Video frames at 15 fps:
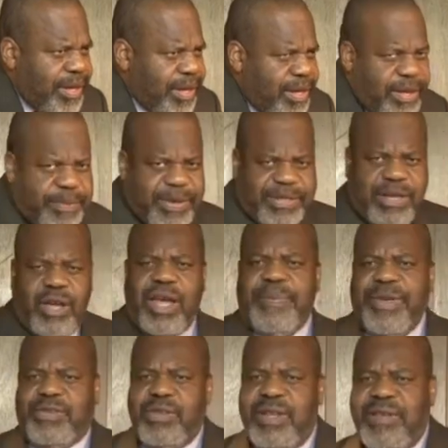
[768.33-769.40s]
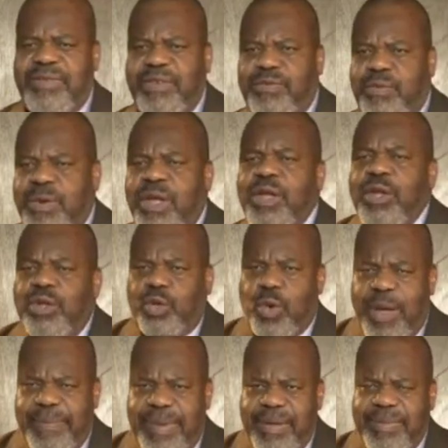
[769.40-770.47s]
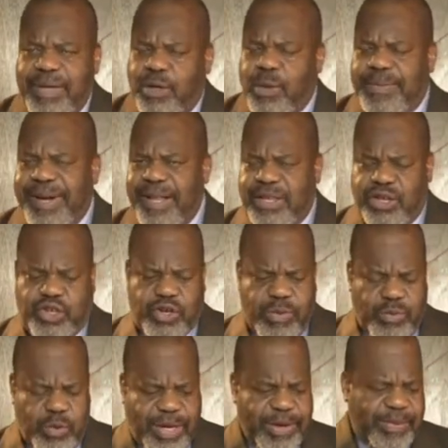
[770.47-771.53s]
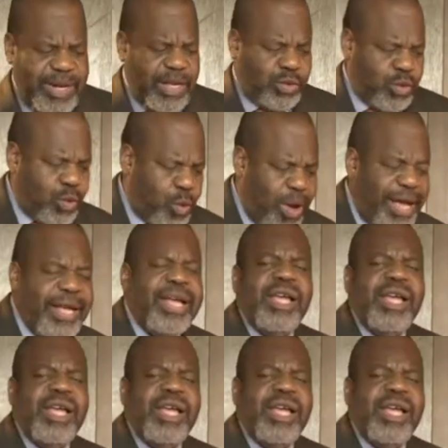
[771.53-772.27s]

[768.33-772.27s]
hein, parce qu'il n'y aura personne avec vous, mais toi-même, quelque part dans ta chambre, ou quelque part dans ton coin,